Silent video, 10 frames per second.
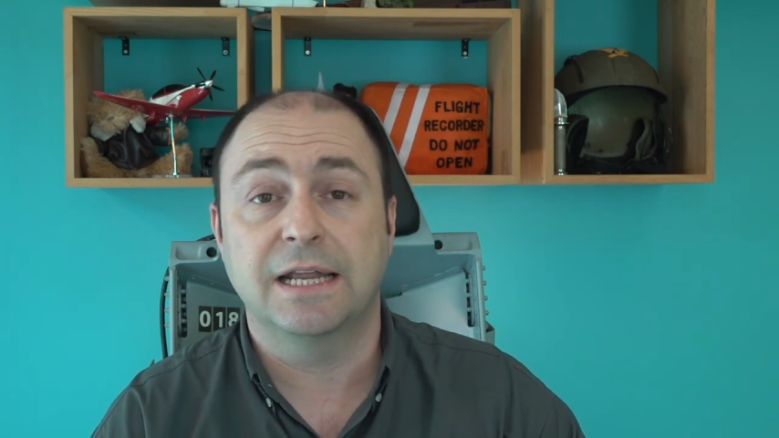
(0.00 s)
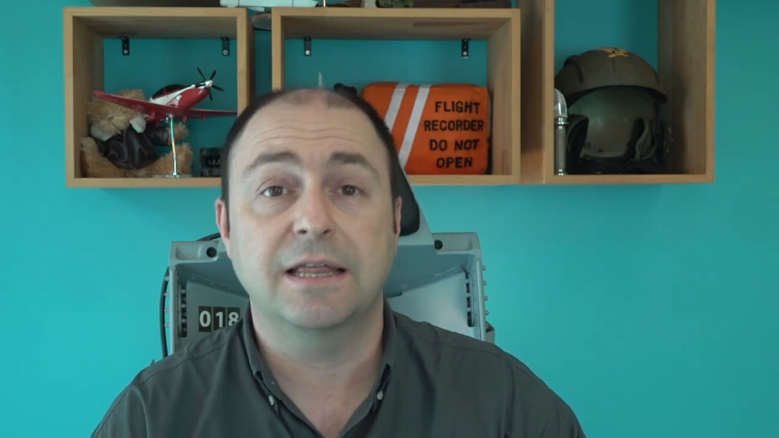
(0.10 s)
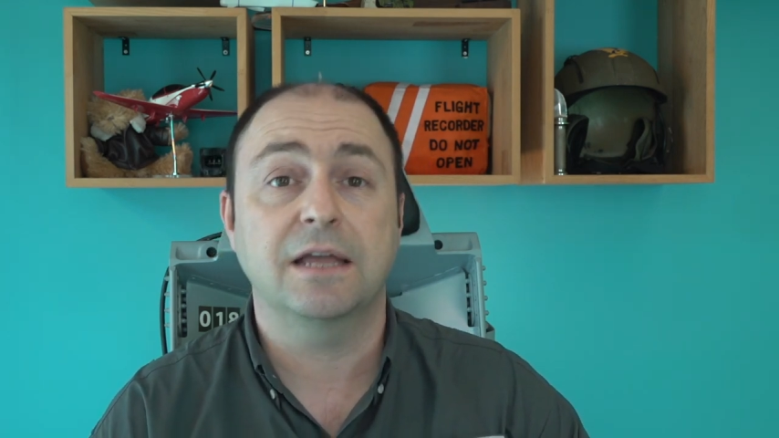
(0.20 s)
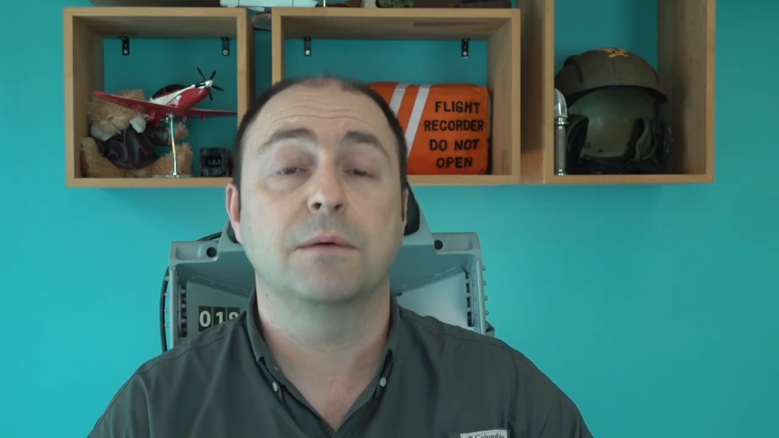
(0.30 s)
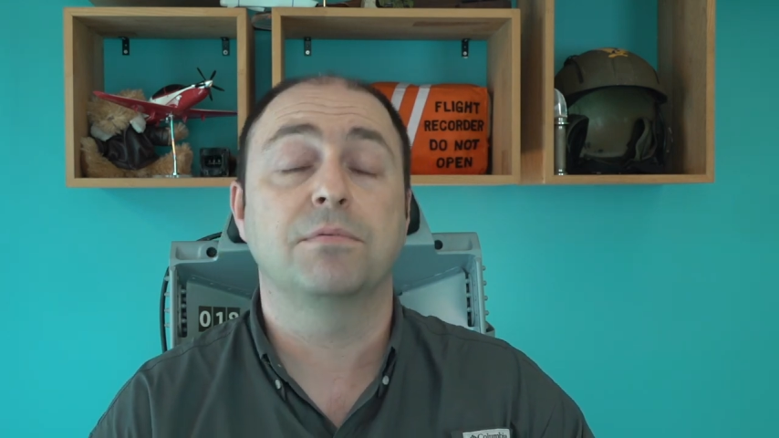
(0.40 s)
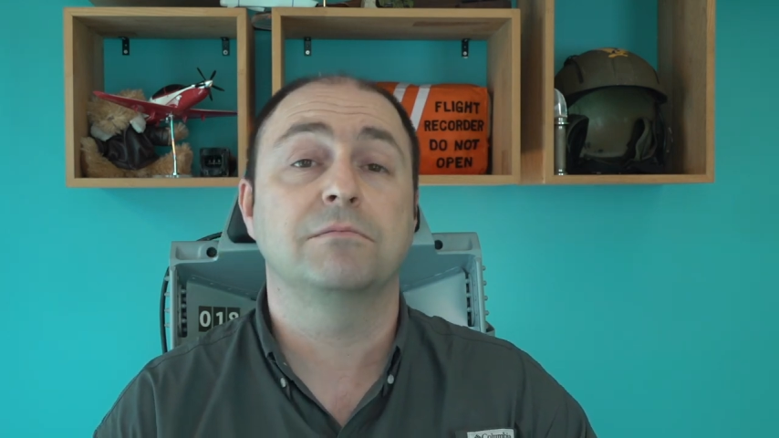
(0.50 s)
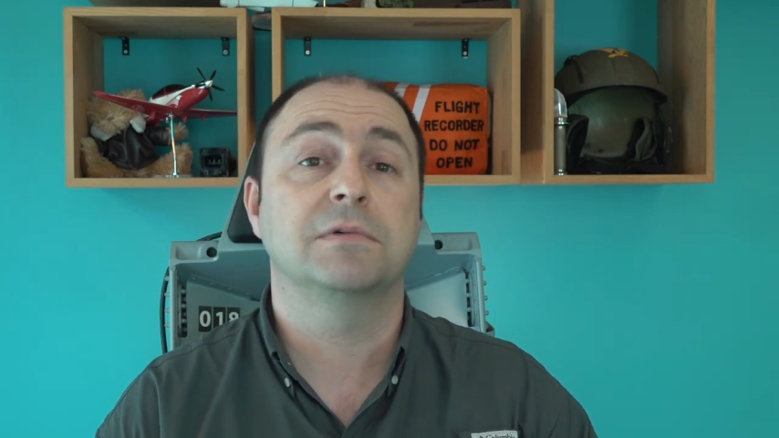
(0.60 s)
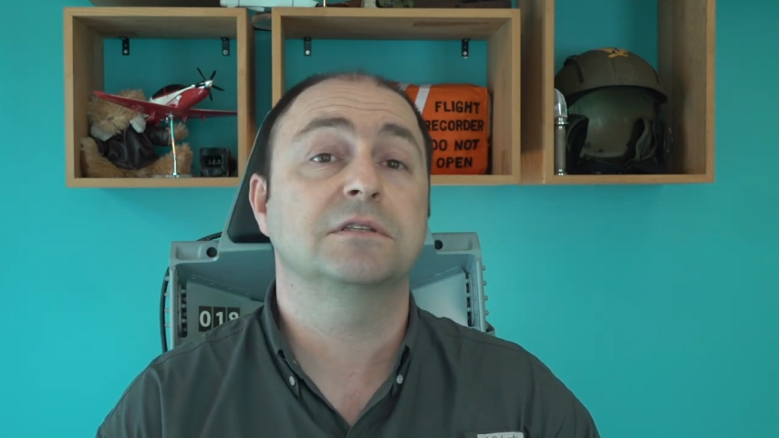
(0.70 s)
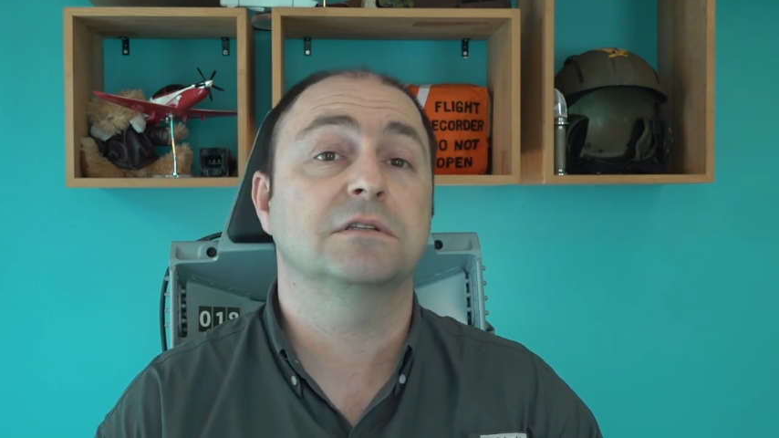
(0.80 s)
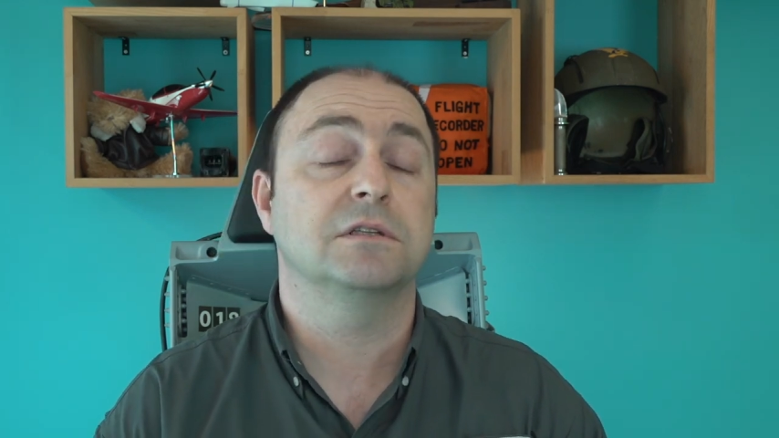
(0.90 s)
neden
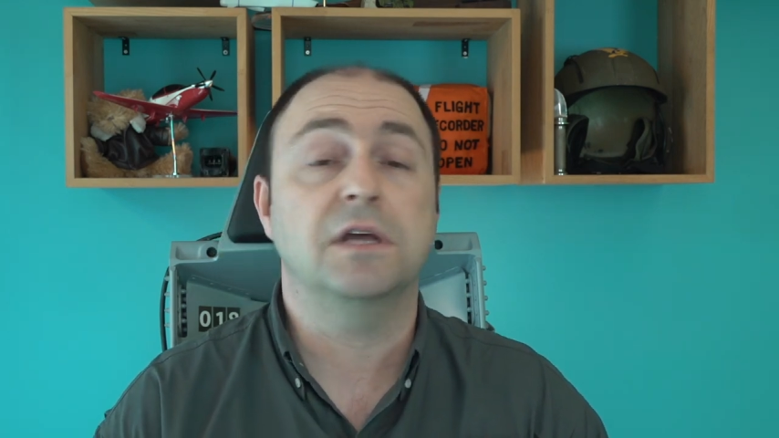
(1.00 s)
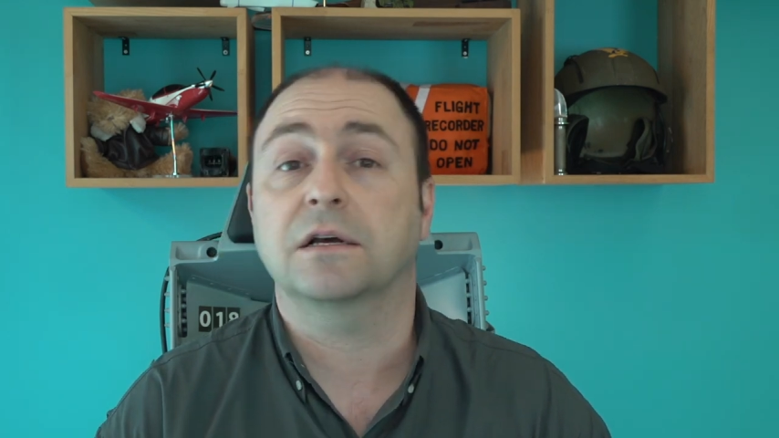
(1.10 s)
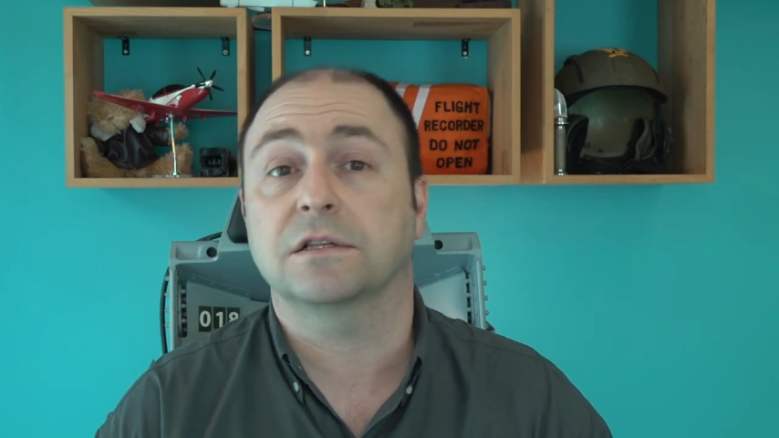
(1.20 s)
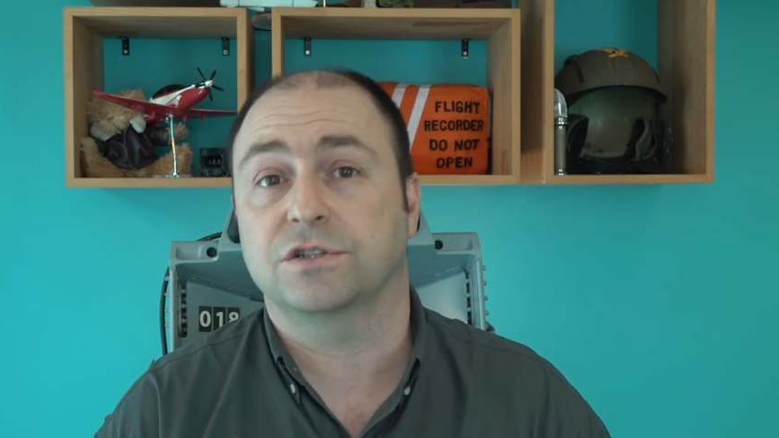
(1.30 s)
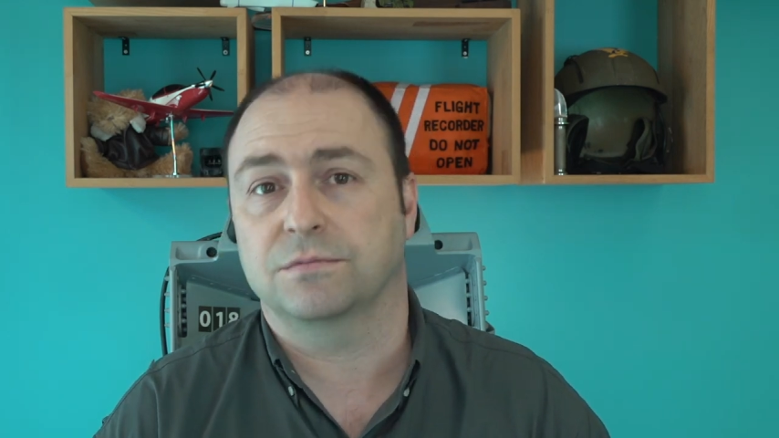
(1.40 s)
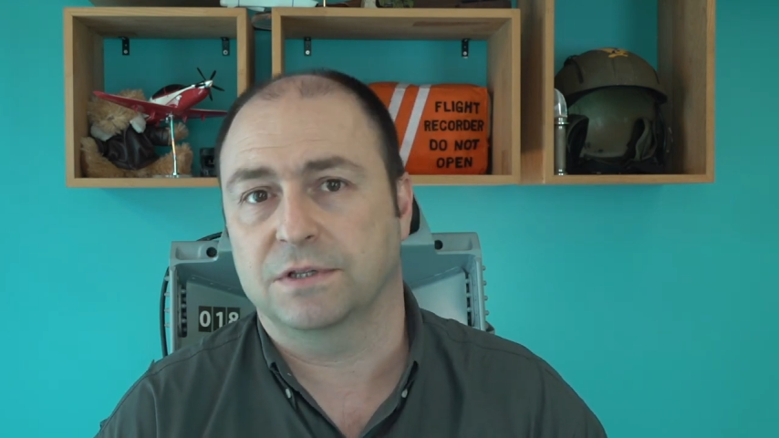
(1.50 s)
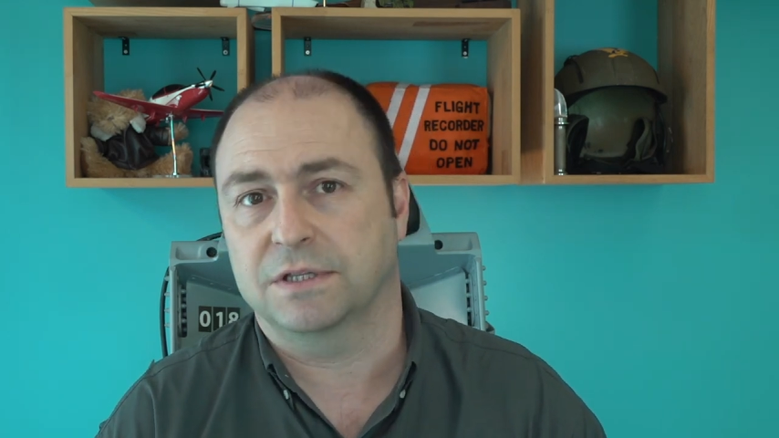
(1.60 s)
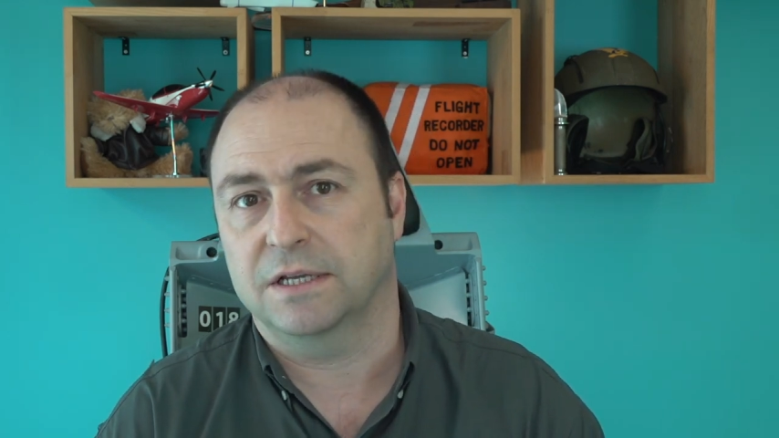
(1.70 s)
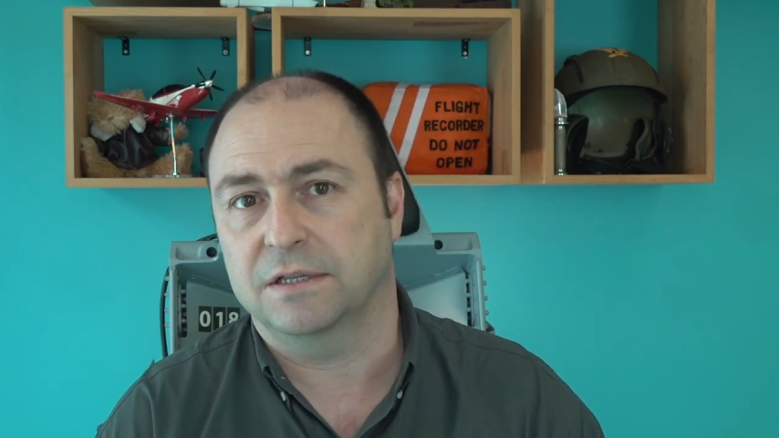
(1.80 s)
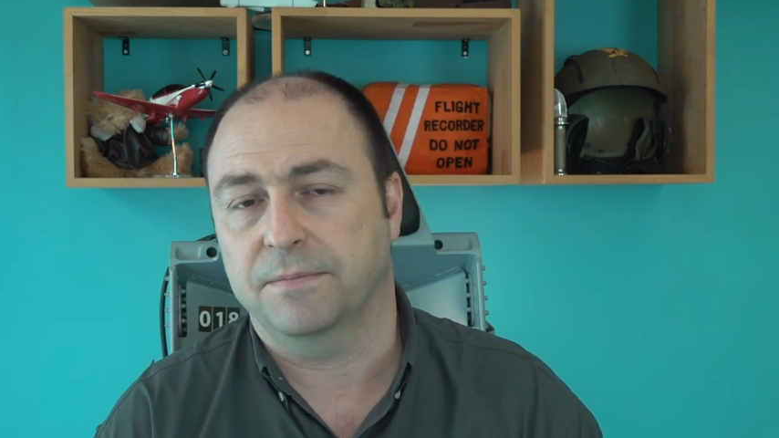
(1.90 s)
yapılmasın
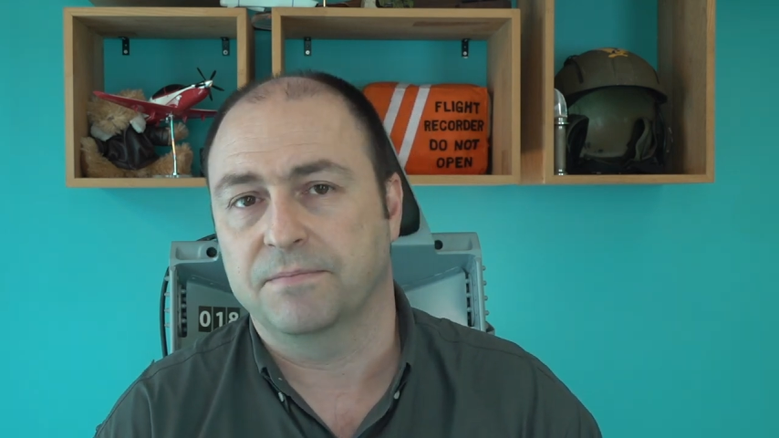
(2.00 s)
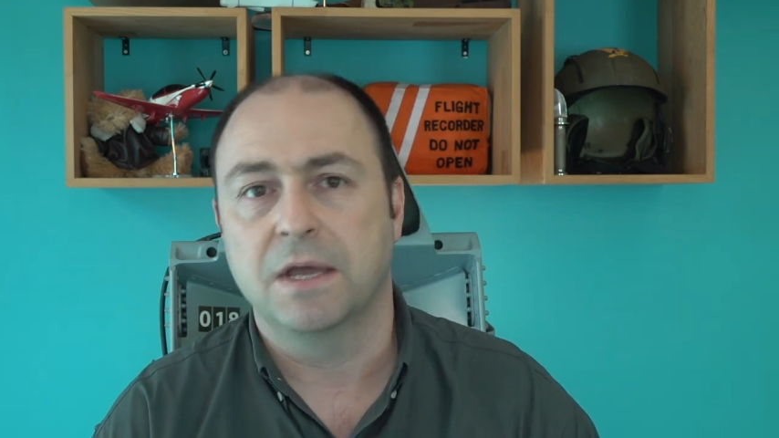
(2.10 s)
yaklaşımındaydı.